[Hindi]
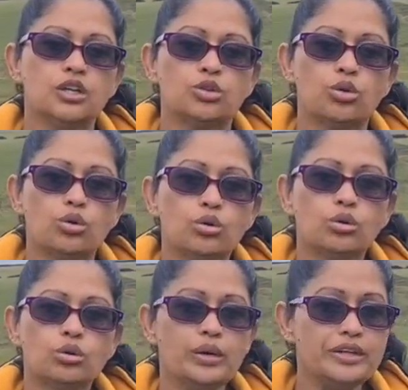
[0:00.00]
तो
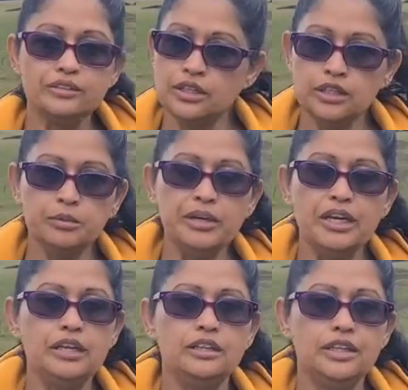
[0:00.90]
कोई रिज़ल्ट भी
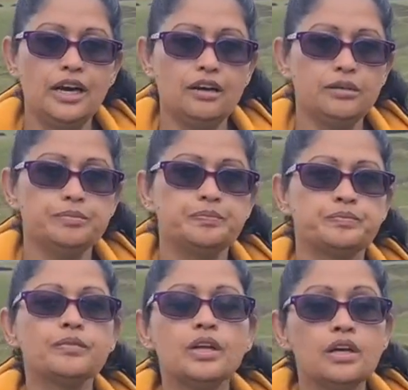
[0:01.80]
नहीं दिया
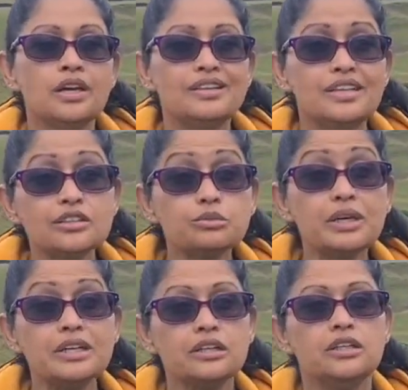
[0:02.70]
दिस
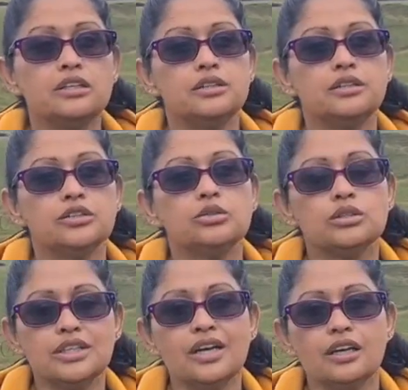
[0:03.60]
वीक
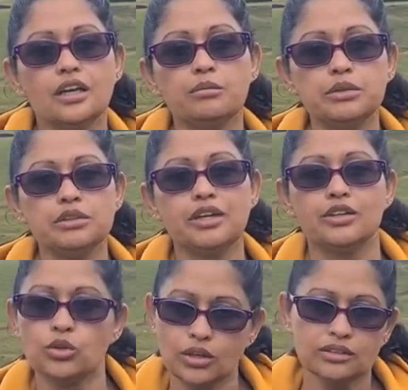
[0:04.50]
सोचा है कि अब ज़रा
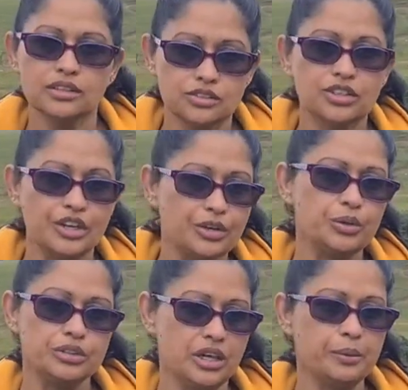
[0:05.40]
थोड़ा सा स्ट्रिक्ट
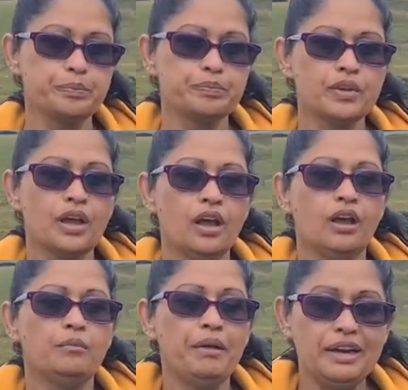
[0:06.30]
हो जाए
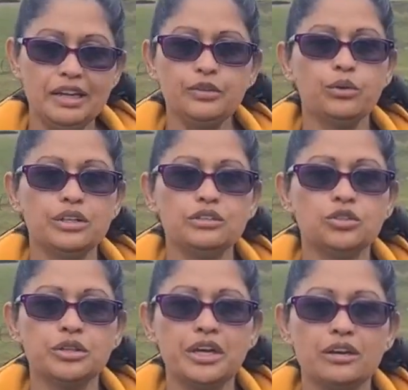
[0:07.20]
पहले दो दिन
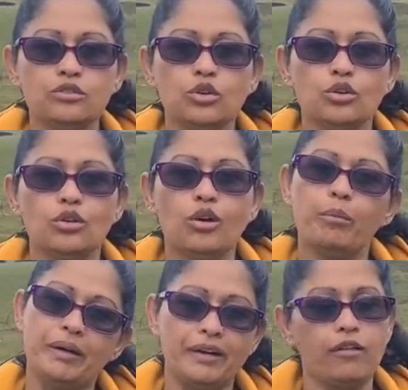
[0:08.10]
जो थे वो
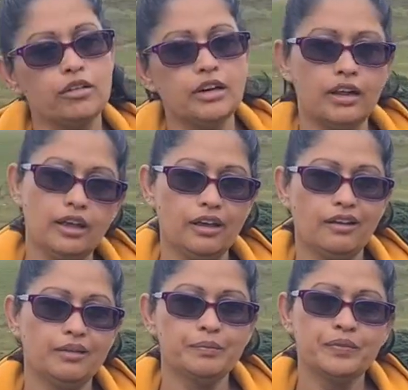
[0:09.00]
अप एंड डाउन ही रहे
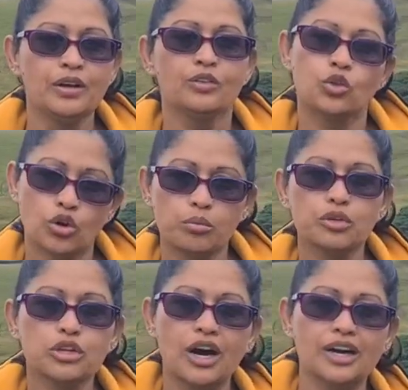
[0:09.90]
हैं थोड़ा बहुत
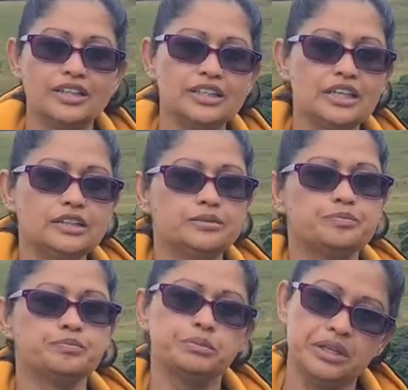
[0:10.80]
खा लिया
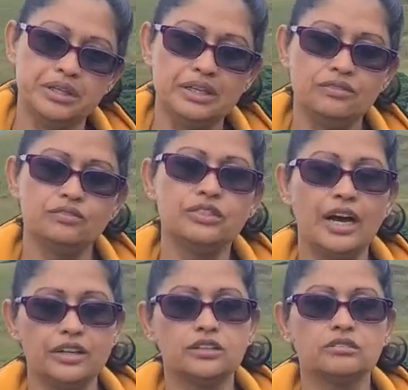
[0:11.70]
फिर
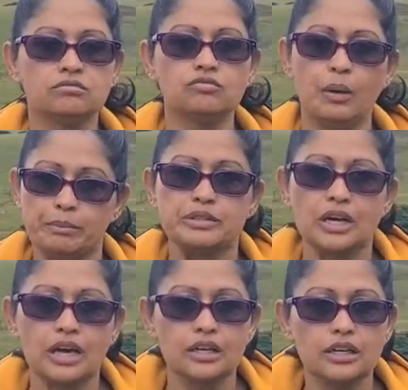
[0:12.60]
डाइट वापस
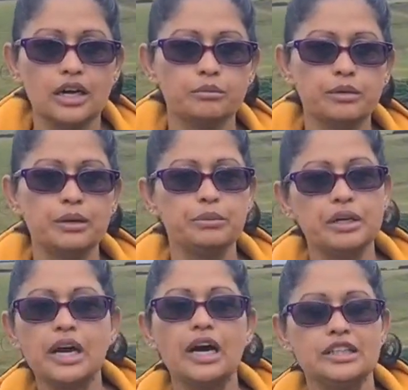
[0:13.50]
आ गई डाइट पे फिर
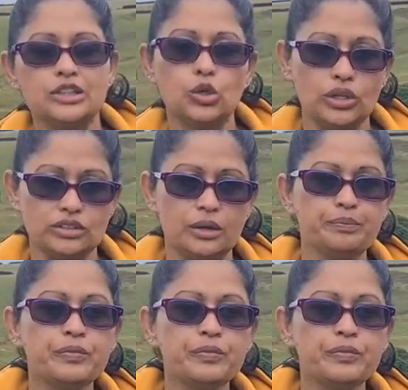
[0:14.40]
खा लिया थोड़ा सा